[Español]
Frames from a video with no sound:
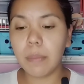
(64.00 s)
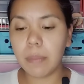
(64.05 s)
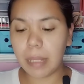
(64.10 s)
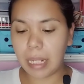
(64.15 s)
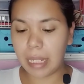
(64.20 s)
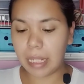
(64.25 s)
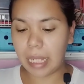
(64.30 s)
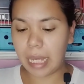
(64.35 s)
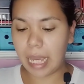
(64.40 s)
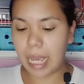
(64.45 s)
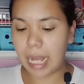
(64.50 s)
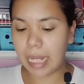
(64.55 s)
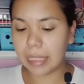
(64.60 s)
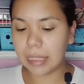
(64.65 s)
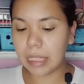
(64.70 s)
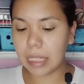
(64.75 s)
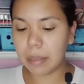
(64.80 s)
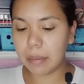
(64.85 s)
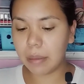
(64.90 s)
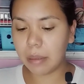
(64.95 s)
para que
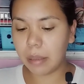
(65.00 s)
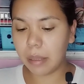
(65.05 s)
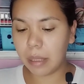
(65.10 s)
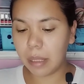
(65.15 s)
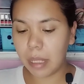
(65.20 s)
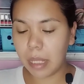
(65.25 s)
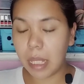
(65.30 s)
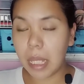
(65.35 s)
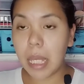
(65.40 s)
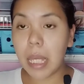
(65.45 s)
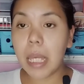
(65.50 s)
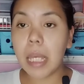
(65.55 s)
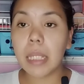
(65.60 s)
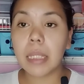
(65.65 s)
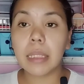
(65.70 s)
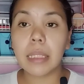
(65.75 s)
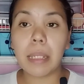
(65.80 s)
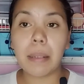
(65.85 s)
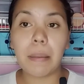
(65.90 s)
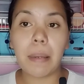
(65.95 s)
así
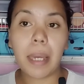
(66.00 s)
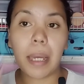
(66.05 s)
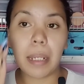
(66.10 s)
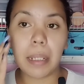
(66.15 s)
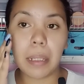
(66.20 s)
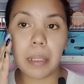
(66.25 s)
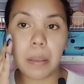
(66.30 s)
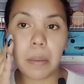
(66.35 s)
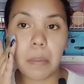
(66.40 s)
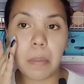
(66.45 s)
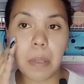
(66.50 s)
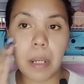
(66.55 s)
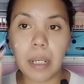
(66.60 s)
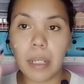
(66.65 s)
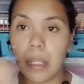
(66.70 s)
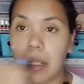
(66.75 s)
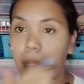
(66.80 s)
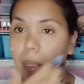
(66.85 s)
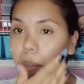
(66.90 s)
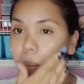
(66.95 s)
se vean cuál
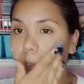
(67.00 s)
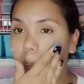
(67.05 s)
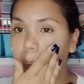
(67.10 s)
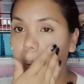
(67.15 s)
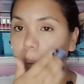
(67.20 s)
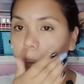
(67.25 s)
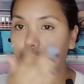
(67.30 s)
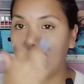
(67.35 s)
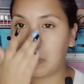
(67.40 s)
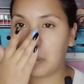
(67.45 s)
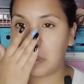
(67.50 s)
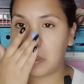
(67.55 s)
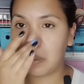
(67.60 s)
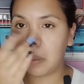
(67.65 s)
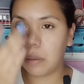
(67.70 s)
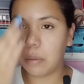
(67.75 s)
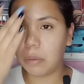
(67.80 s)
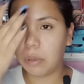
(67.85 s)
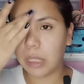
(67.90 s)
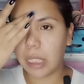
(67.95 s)
producto
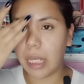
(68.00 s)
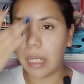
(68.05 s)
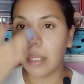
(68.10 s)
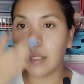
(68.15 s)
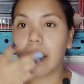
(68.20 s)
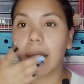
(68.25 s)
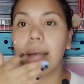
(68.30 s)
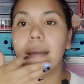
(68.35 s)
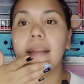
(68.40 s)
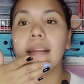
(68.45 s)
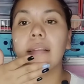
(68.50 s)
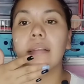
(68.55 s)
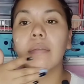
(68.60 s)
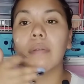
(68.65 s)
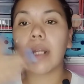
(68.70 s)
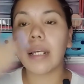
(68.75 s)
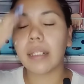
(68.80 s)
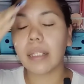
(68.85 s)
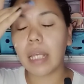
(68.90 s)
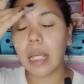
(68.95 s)
usé en,
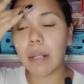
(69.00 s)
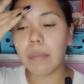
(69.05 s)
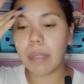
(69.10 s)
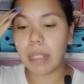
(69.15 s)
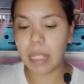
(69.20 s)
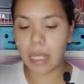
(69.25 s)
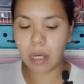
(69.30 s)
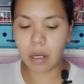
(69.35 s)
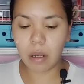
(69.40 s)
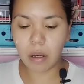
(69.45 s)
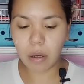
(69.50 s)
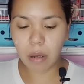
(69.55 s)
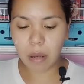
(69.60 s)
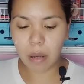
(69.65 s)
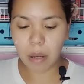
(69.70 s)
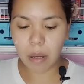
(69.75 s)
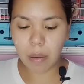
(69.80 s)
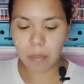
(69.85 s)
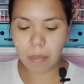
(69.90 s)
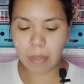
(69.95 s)
durante el video
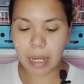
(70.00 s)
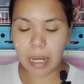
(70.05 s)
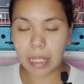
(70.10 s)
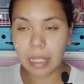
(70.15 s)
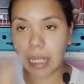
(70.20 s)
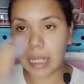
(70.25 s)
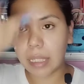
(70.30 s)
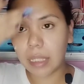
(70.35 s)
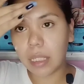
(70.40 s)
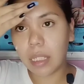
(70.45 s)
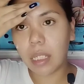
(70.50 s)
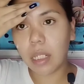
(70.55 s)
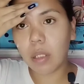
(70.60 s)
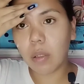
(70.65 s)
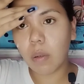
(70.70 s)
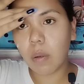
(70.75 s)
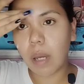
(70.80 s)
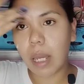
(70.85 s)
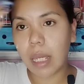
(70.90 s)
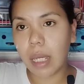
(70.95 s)
para que así
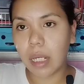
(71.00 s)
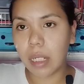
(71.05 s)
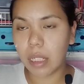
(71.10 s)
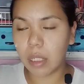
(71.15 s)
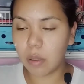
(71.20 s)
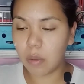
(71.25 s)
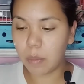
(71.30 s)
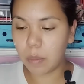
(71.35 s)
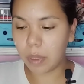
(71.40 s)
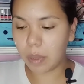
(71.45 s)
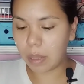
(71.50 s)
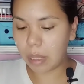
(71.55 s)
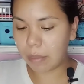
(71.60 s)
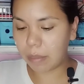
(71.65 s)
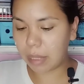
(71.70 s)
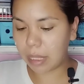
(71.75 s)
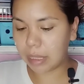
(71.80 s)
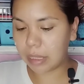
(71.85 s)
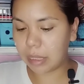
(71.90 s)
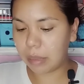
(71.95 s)
no haya ningún
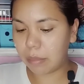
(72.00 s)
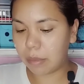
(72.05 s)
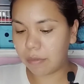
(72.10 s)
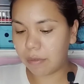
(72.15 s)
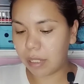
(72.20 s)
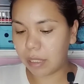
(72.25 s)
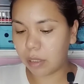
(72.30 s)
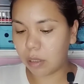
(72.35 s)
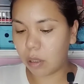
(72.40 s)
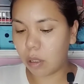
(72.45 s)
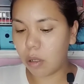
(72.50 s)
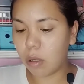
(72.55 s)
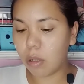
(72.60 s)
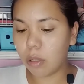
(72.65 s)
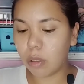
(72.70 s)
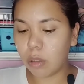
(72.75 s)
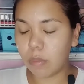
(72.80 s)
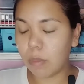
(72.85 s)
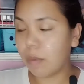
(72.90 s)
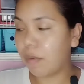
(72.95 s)
problema si me faltó o
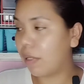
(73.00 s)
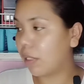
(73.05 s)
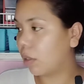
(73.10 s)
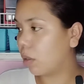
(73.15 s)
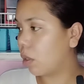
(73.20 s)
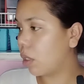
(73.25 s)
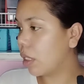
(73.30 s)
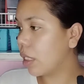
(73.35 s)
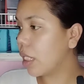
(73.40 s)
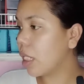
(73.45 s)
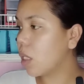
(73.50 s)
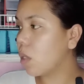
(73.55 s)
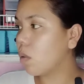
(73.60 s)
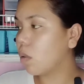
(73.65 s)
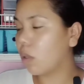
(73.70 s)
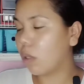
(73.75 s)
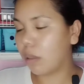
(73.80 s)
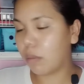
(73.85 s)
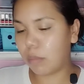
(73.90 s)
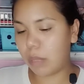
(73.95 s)
no me faltó
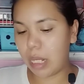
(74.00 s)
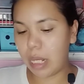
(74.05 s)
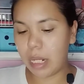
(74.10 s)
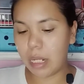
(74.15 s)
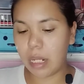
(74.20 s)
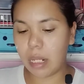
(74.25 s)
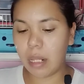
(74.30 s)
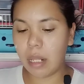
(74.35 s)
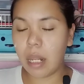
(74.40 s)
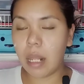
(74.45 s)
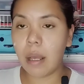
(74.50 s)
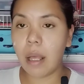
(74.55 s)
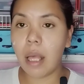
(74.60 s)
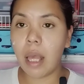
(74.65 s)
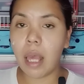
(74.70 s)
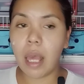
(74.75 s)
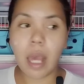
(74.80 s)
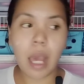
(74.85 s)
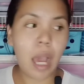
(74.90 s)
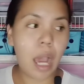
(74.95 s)
ninguno en,
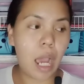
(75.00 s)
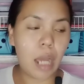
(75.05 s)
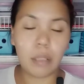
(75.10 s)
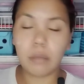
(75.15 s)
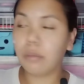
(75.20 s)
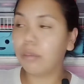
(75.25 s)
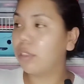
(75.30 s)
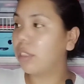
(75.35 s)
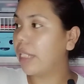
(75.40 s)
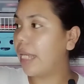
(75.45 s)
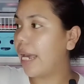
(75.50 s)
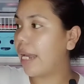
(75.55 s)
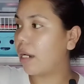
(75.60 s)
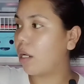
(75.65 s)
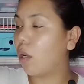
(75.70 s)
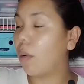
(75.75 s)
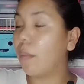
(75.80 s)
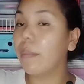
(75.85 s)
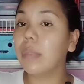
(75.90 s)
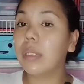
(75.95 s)
anunciarlo.
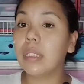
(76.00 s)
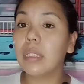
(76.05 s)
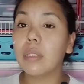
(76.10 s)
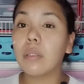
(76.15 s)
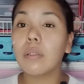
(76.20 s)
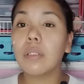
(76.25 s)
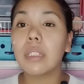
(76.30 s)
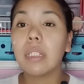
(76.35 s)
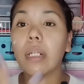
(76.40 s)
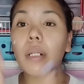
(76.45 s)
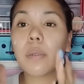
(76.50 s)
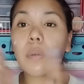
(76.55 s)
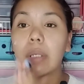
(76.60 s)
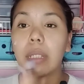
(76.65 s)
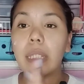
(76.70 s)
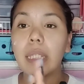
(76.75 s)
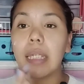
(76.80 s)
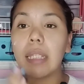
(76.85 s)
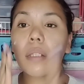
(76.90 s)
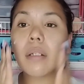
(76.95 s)
Si escuchan
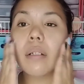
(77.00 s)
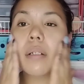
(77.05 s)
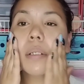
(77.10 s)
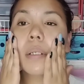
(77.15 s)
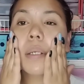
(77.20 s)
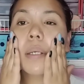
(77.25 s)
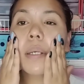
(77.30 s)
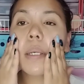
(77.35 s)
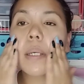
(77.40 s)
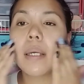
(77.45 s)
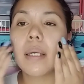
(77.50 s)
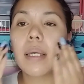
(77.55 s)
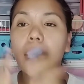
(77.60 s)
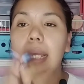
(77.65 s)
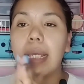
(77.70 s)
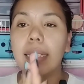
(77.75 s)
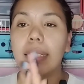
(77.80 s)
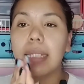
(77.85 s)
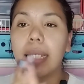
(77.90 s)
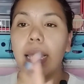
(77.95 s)
ruidito,
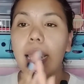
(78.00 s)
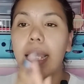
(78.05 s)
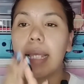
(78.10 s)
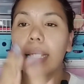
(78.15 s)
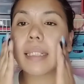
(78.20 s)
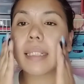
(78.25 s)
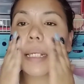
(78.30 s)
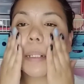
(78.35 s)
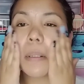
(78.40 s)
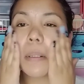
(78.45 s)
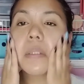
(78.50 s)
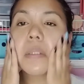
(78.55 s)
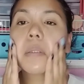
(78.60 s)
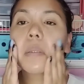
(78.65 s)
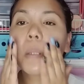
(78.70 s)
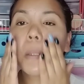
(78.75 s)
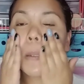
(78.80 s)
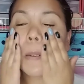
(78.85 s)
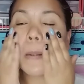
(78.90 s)
es que están los